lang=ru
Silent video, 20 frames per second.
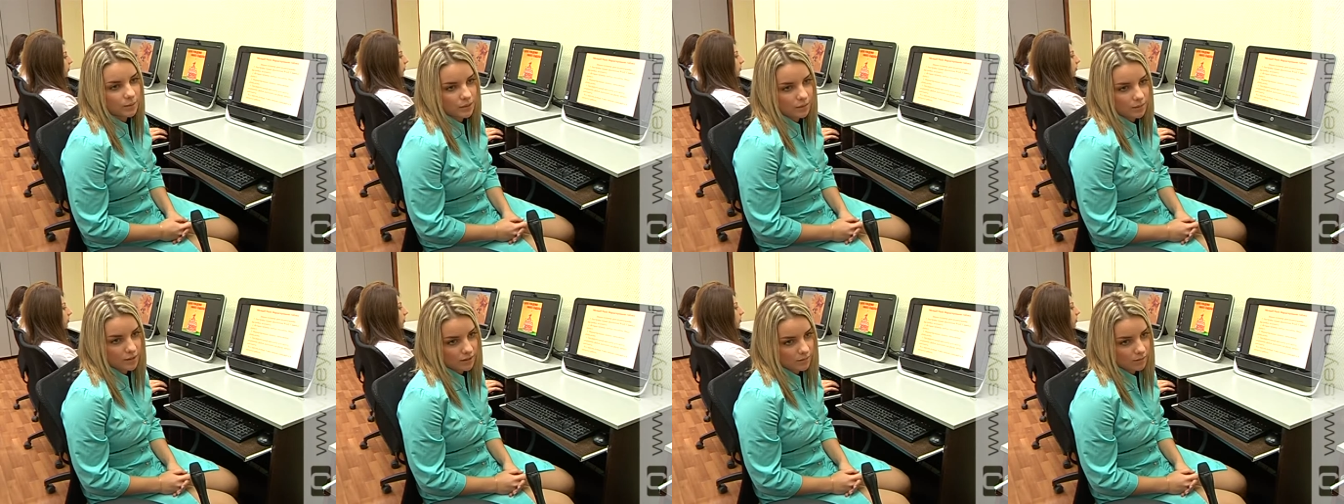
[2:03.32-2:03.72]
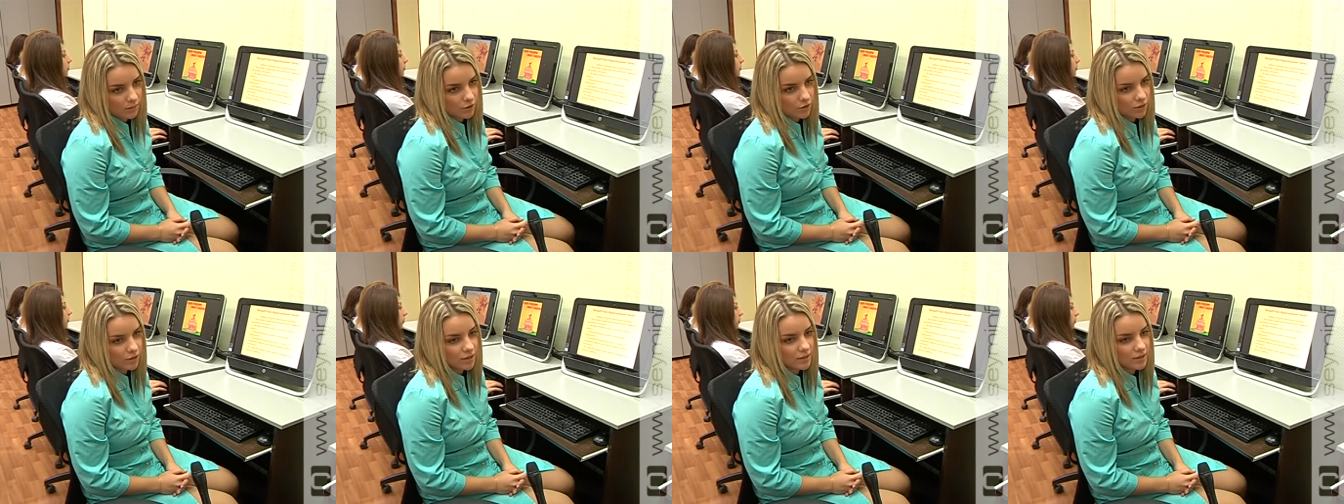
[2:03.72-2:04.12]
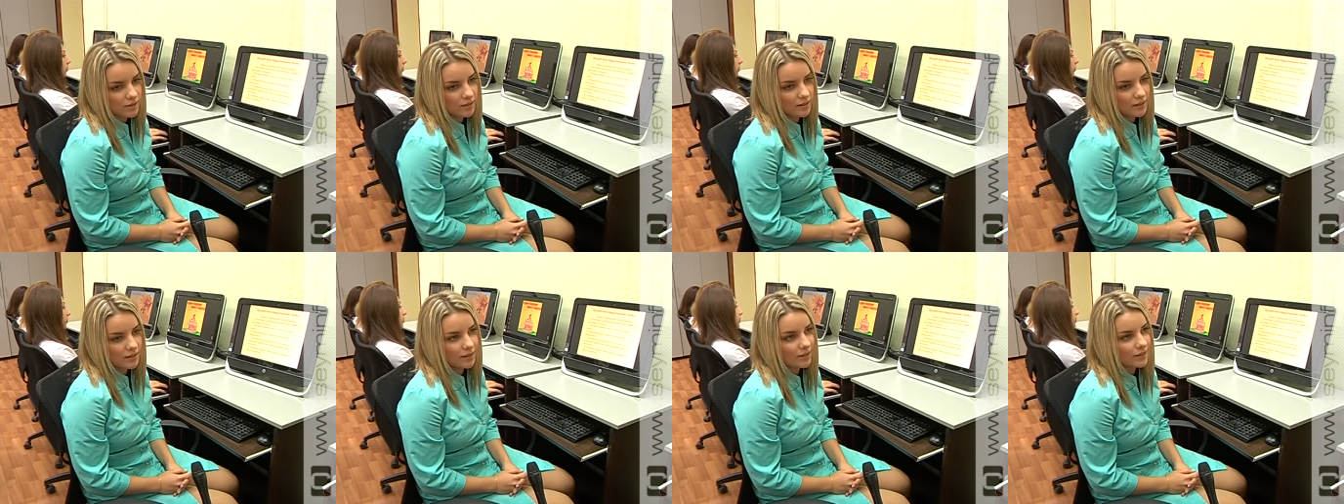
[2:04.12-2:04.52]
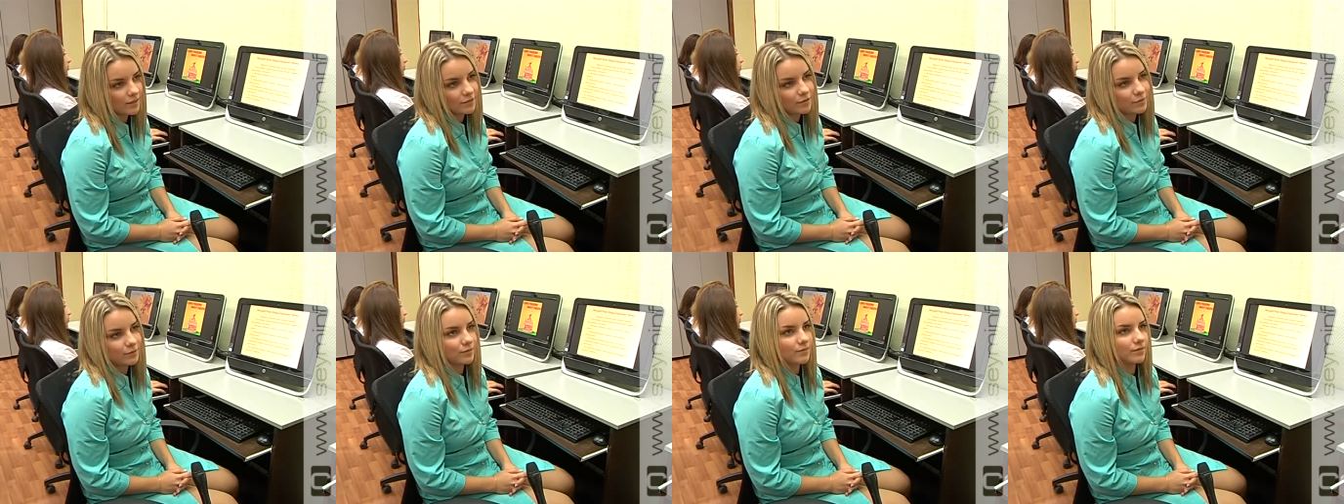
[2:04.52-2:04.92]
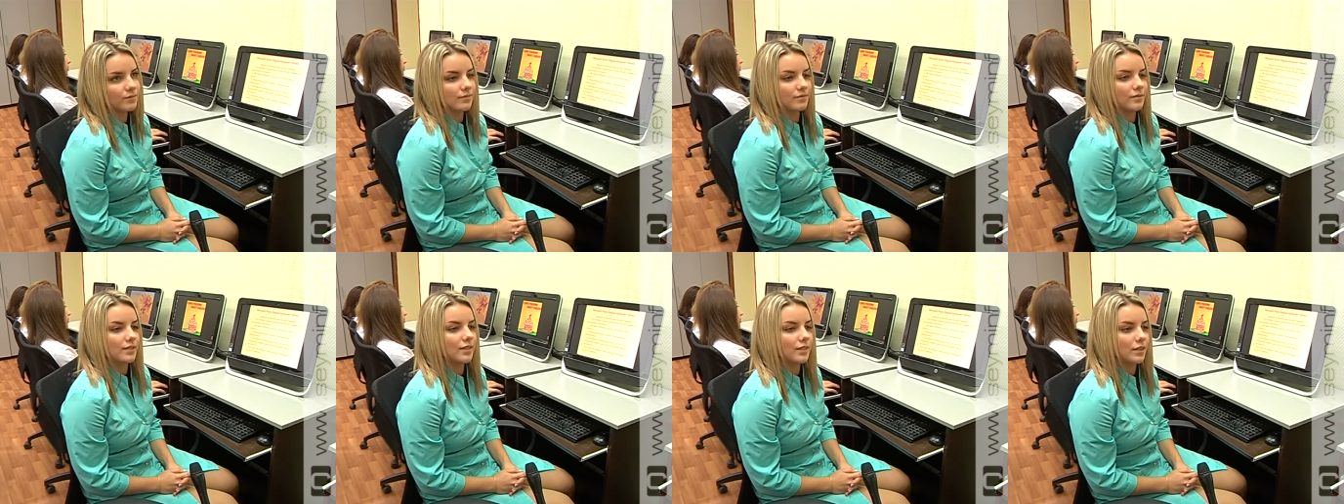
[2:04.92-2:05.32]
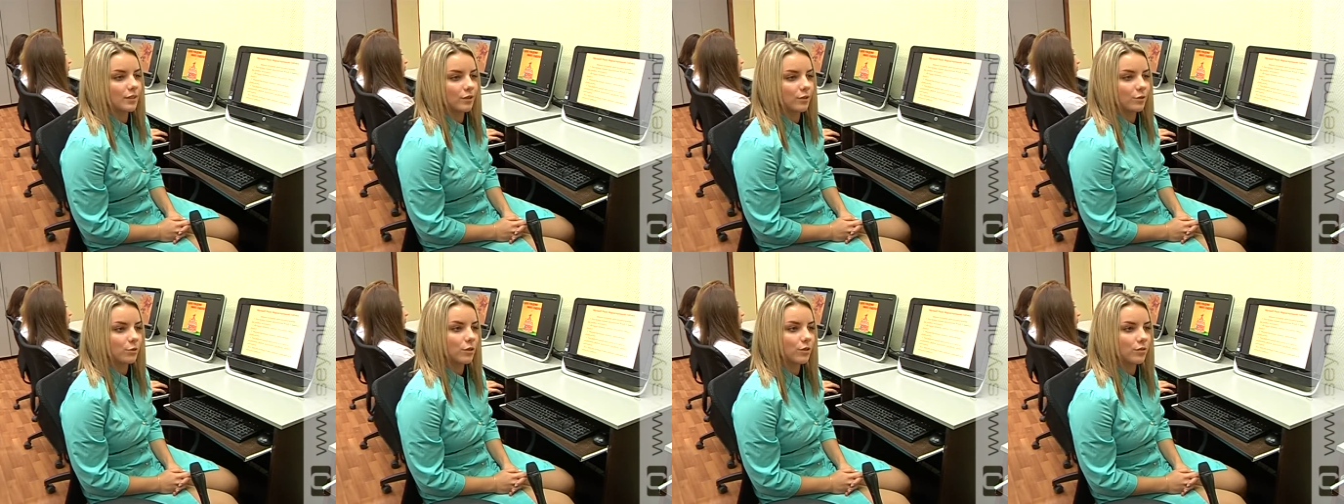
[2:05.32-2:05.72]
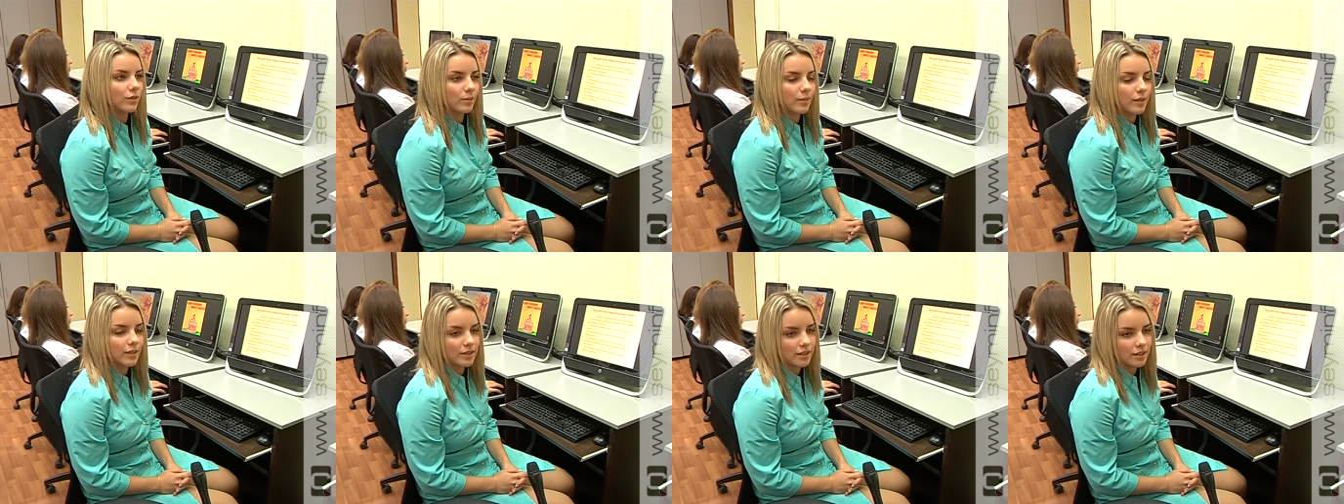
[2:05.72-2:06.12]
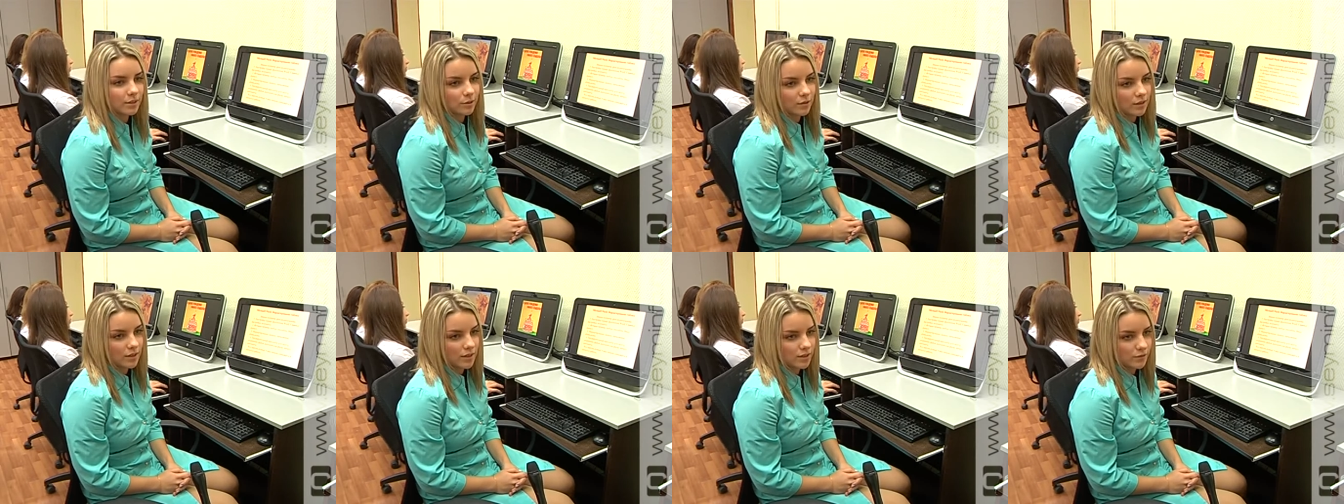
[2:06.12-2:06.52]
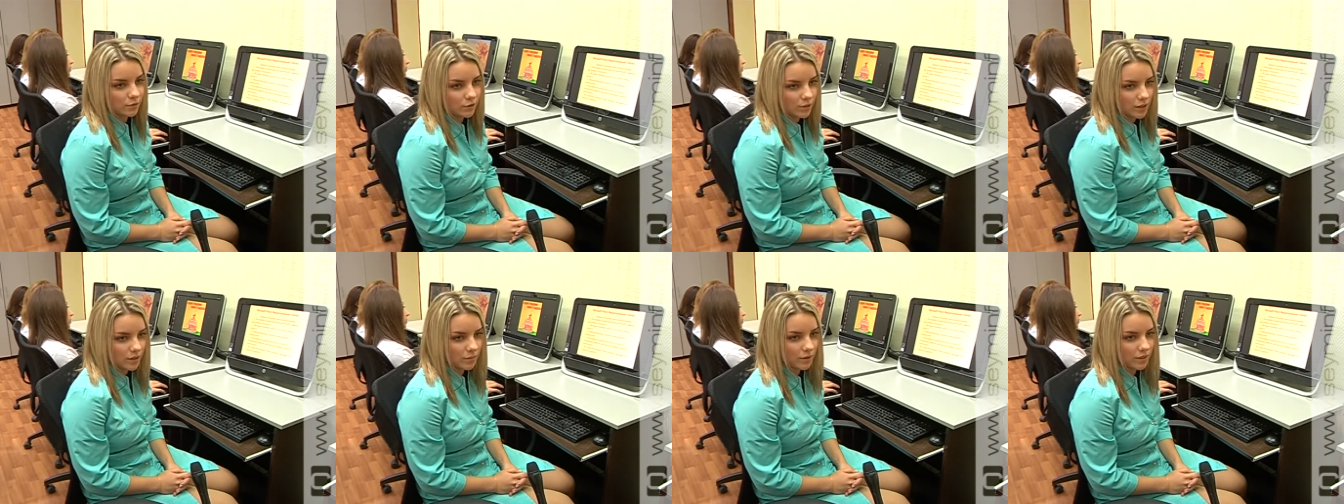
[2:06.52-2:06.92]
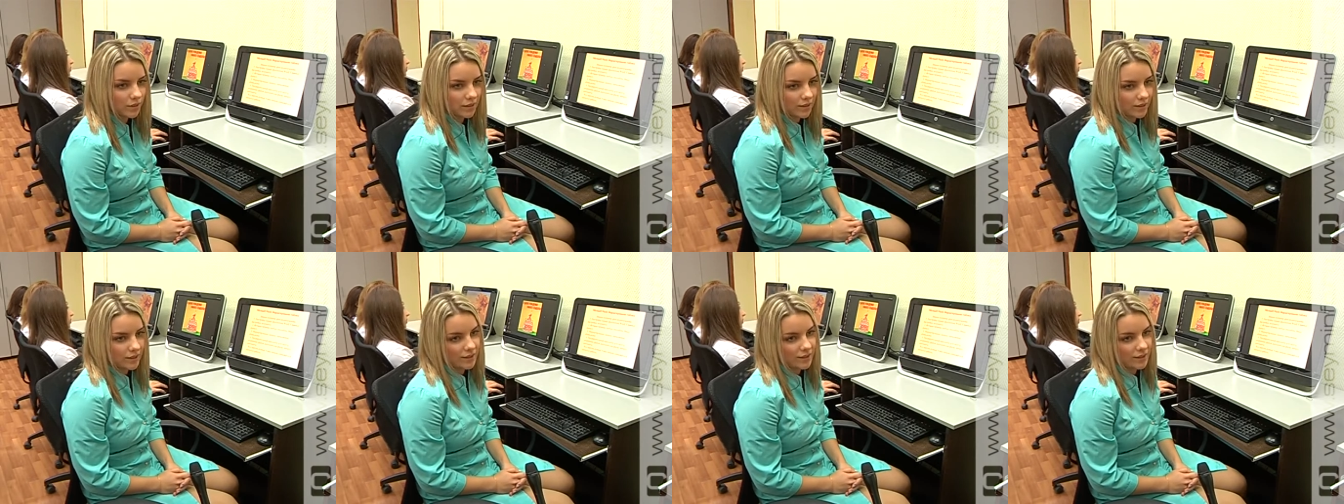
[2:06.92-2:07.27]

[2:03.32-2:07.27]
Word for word: примерами из жизни, и той, той информации, которая есть в учебнике,